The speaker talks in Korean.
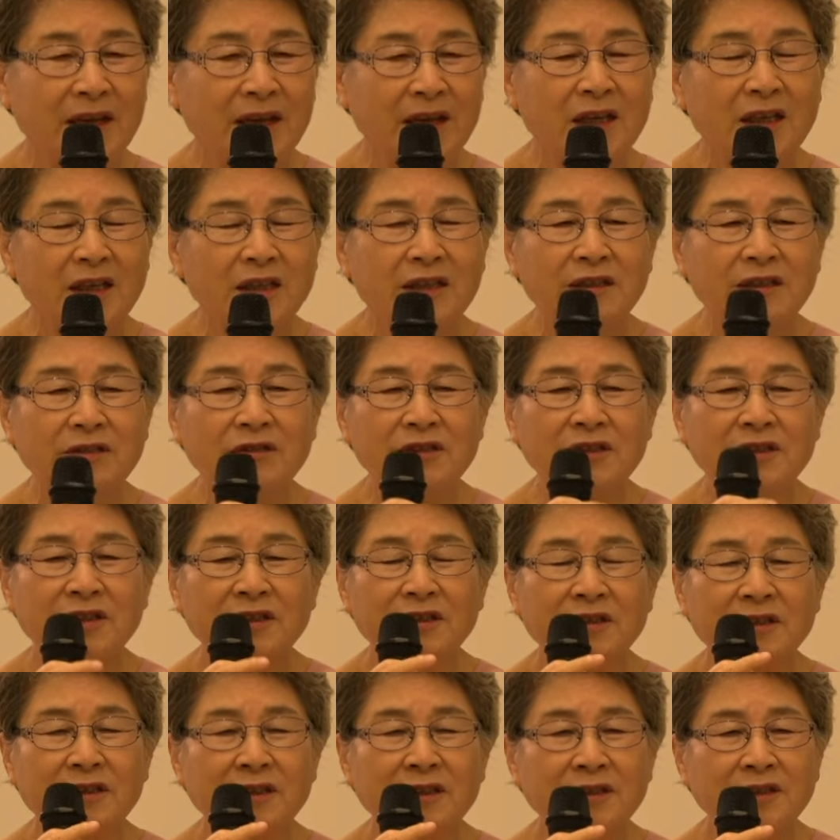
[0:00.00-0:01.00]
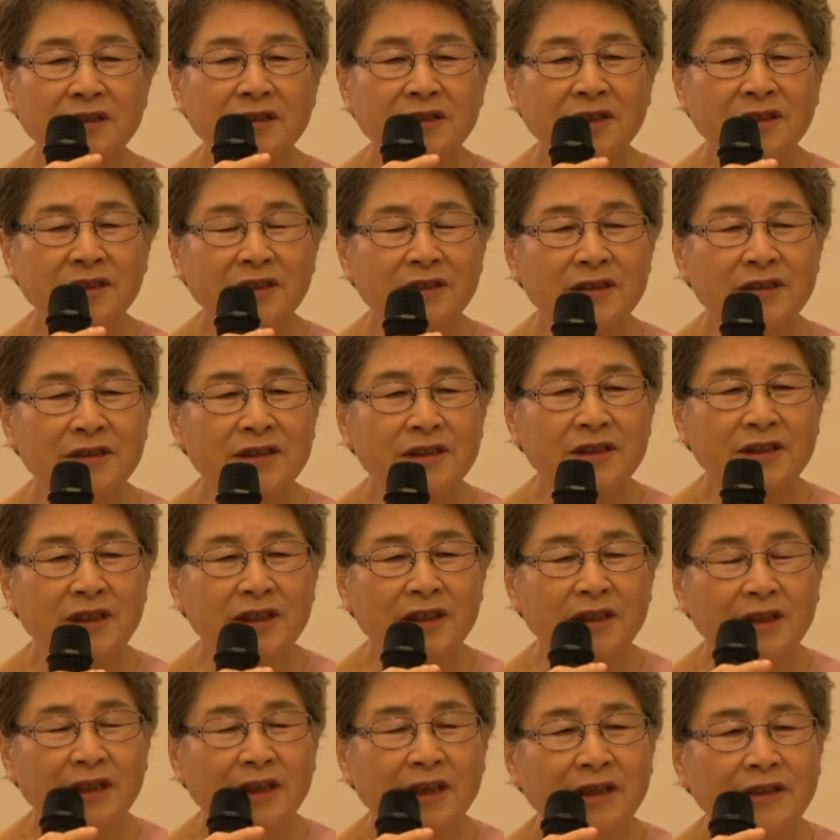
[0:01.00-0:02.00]
그리고 성경
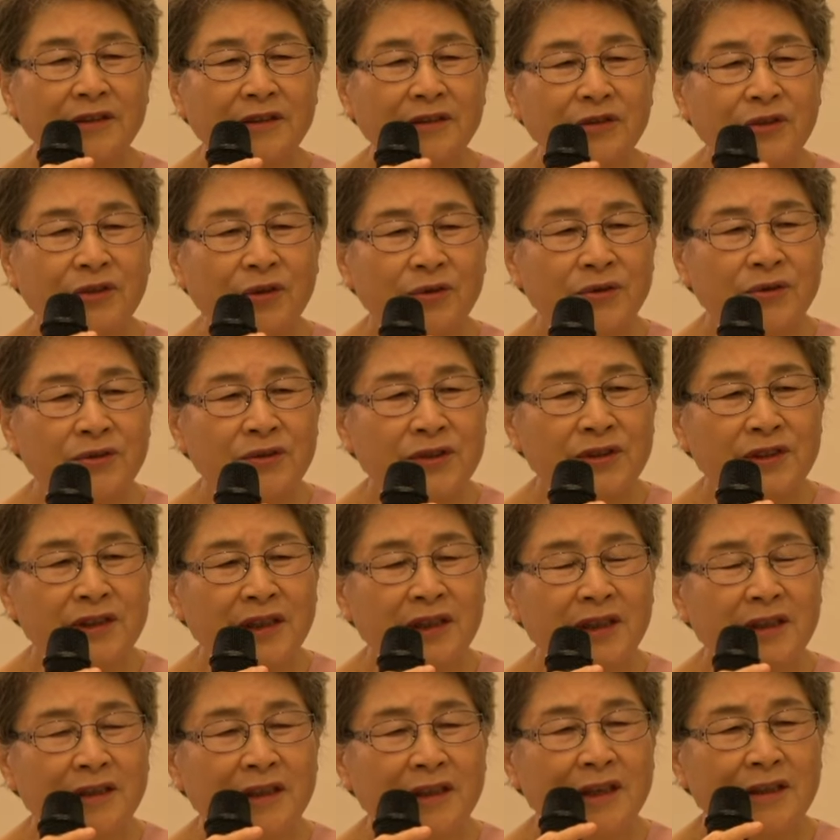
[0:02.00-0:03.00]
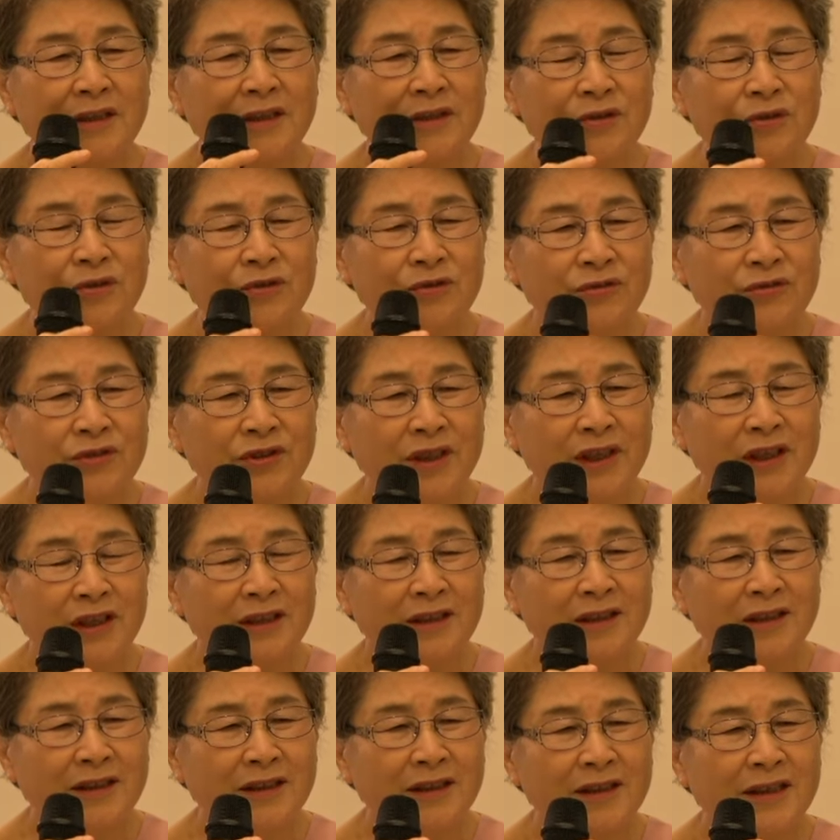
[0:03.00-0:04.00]
전체에 논제된
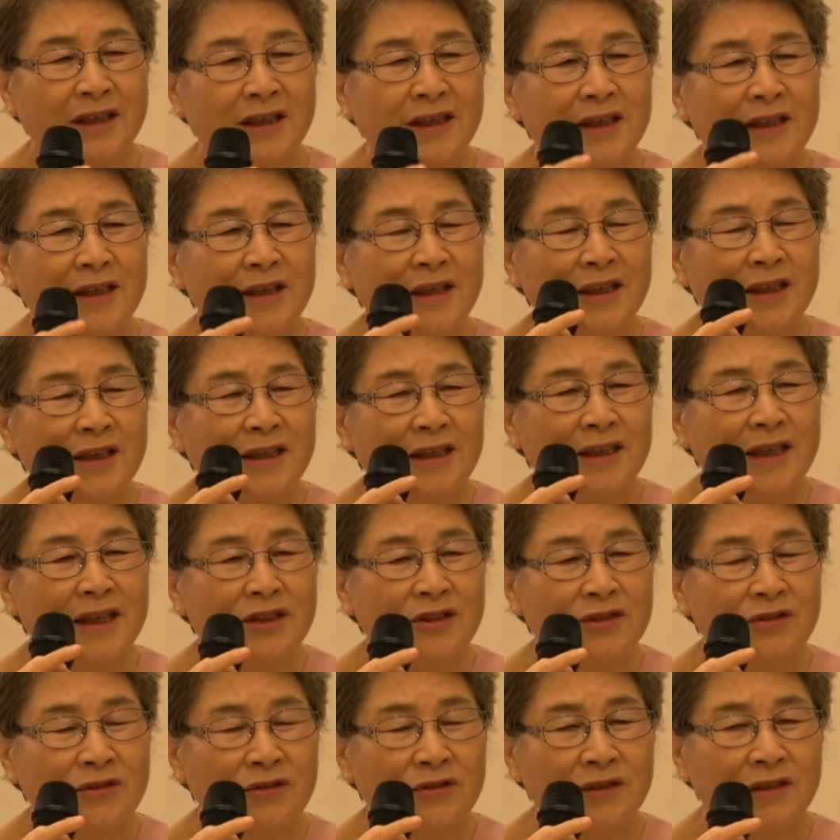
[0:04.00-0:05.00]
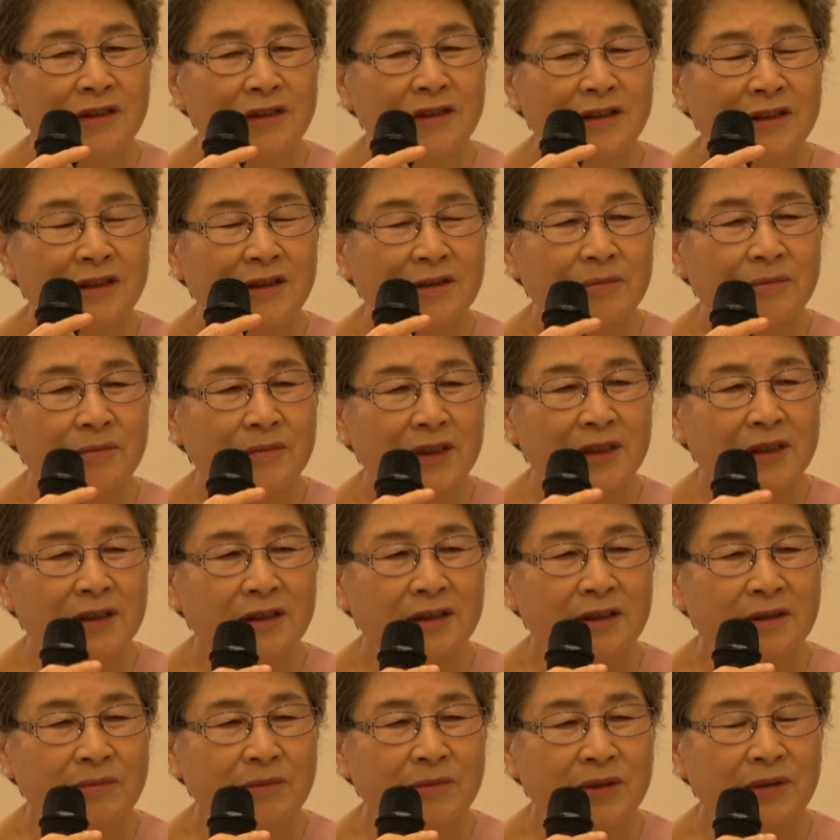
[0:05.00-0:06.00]
주제는 예수를
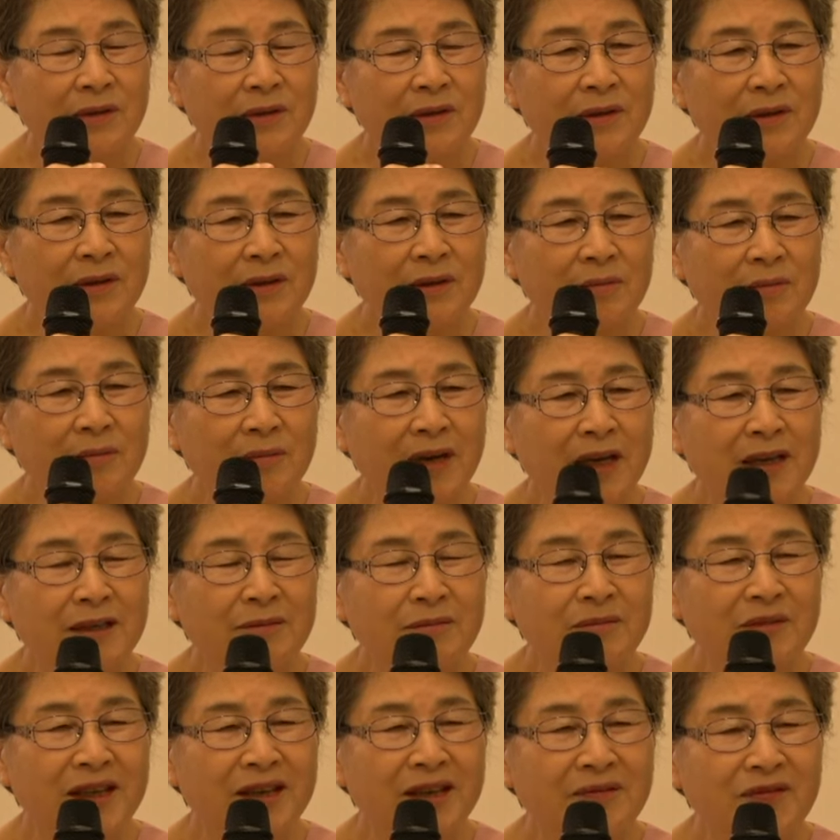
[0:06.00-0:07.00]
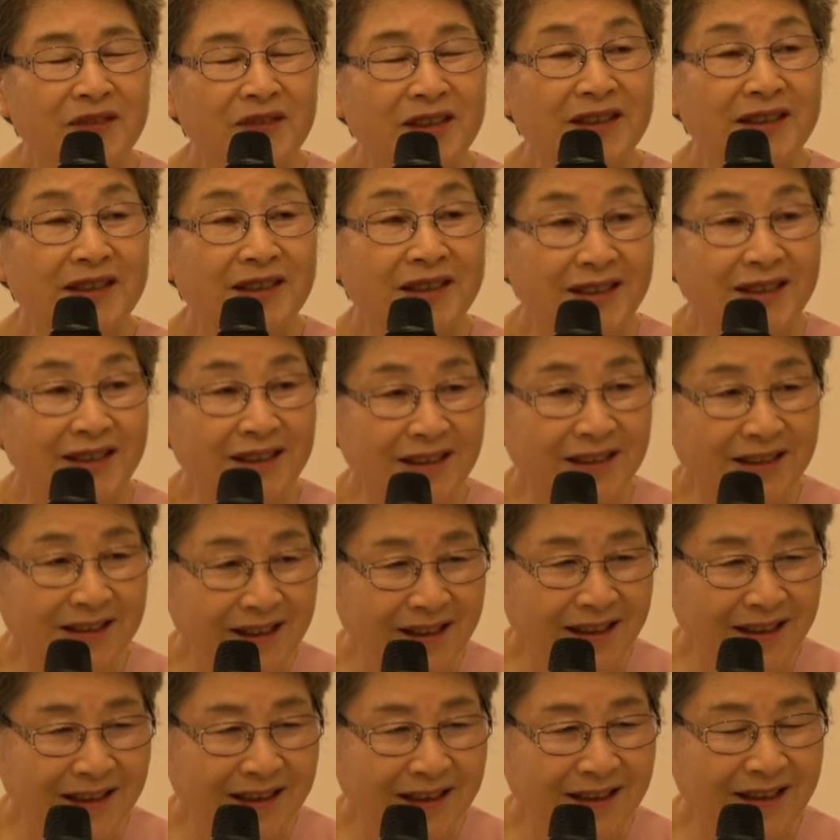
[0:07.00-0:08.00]
믿음으로 말미암는
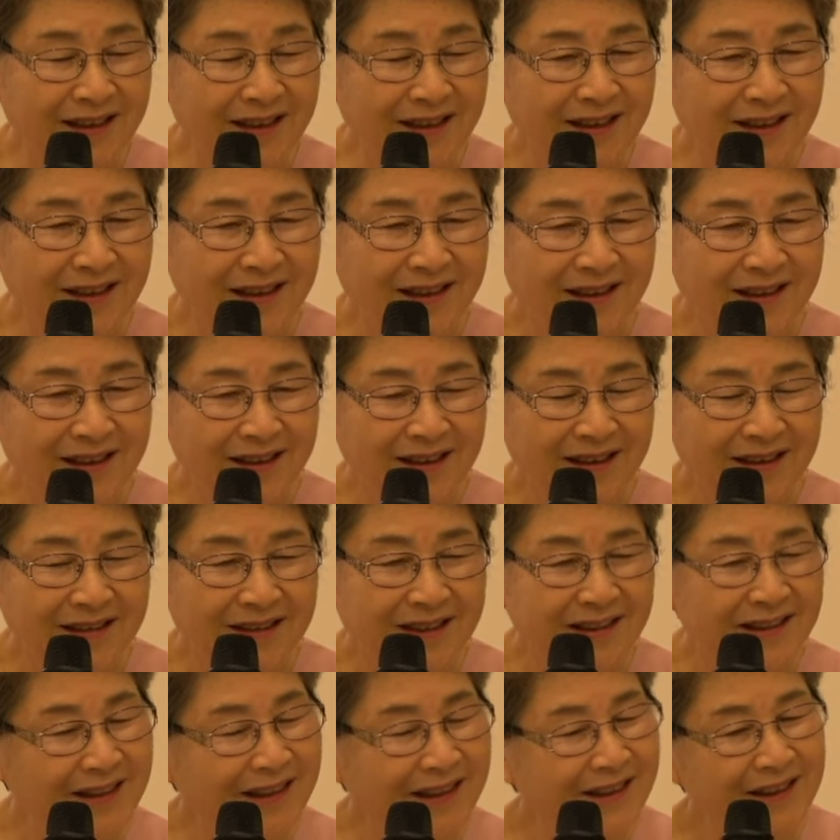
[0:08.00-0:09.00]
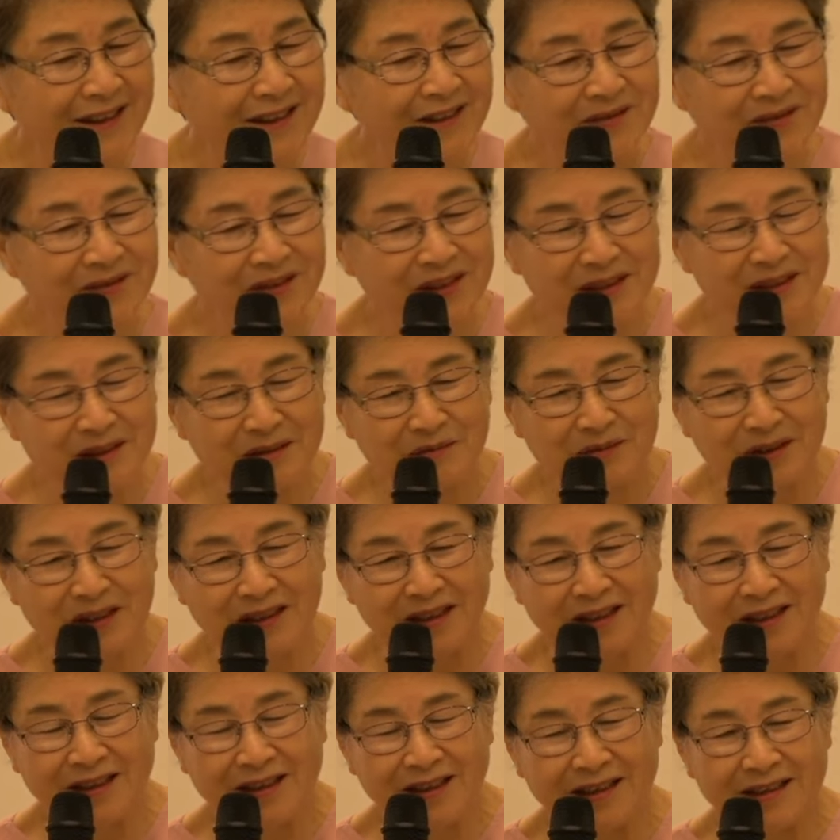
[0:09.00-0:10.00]
의다. 이제 이해가 좀
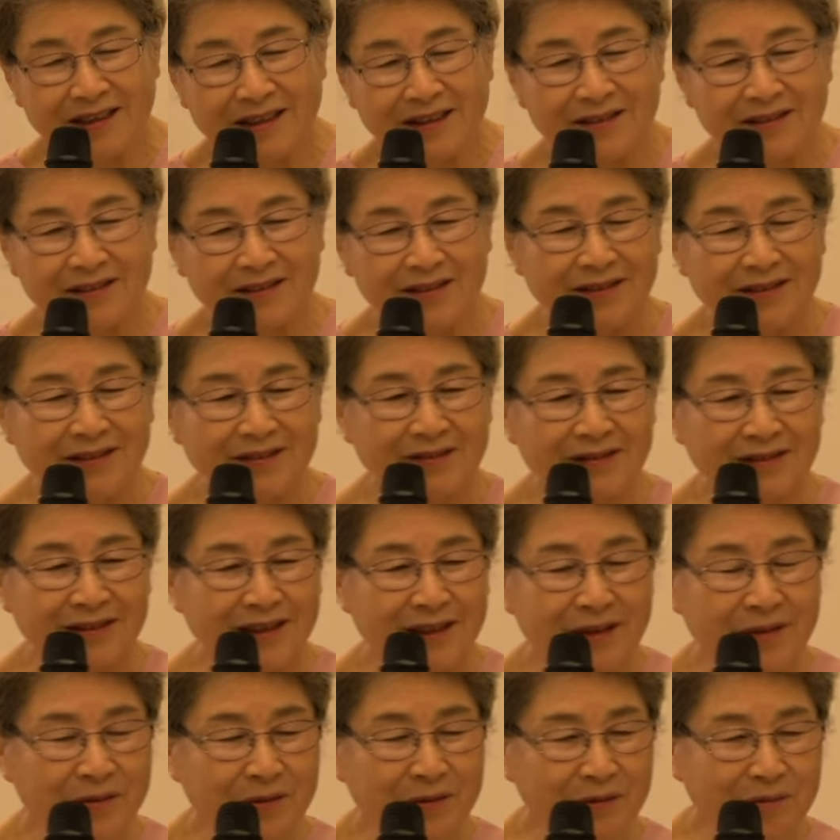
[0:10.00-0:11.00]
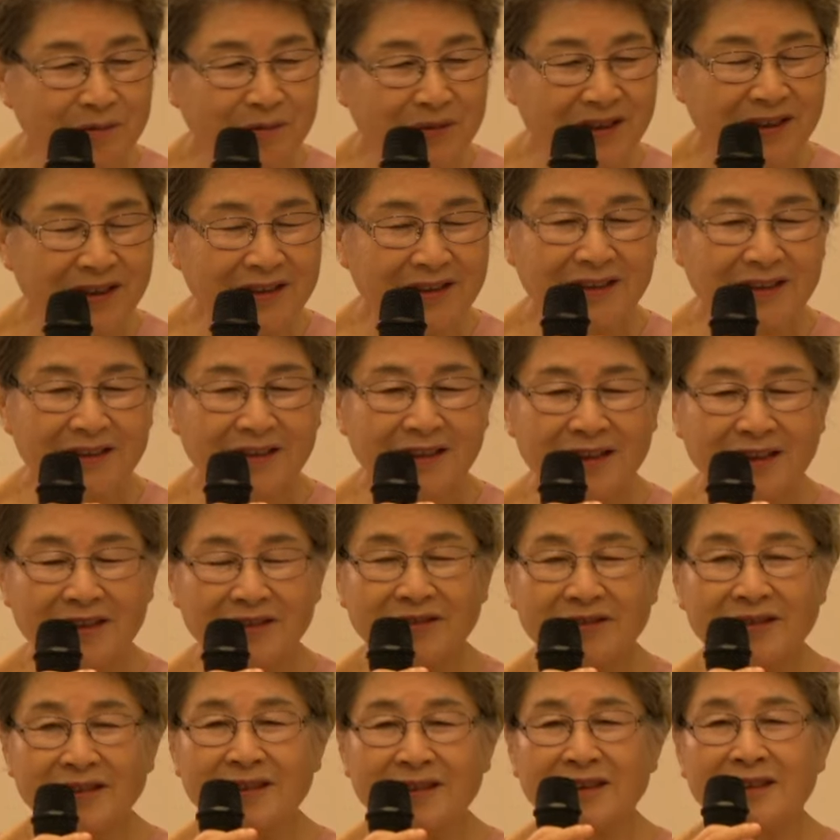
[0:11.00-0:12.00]
되십니까? 우리가 공부했던
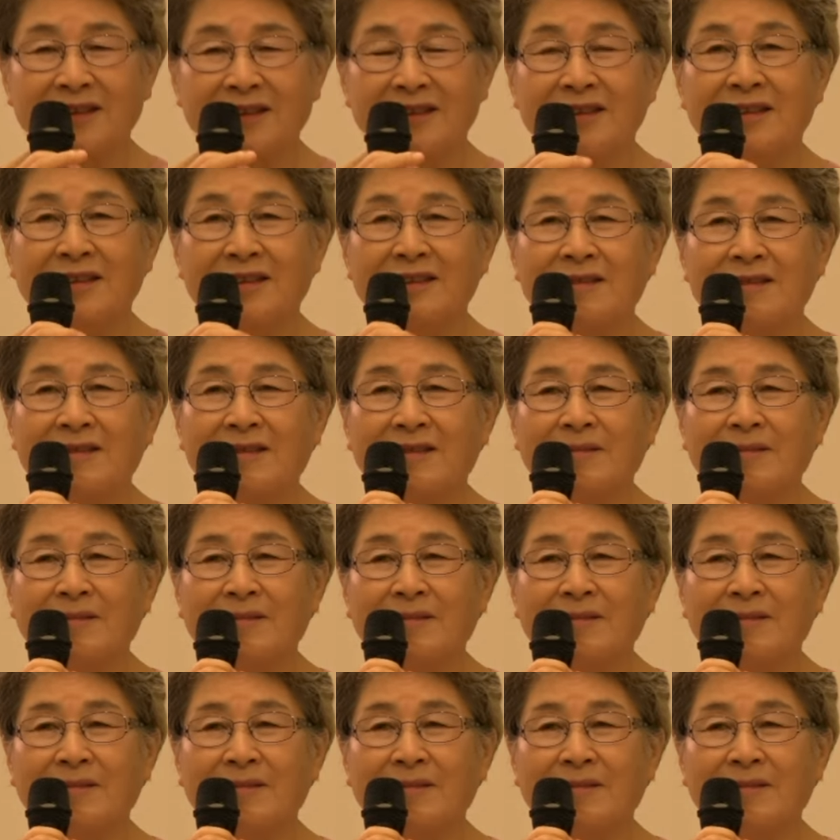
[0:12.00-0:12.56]
내용들.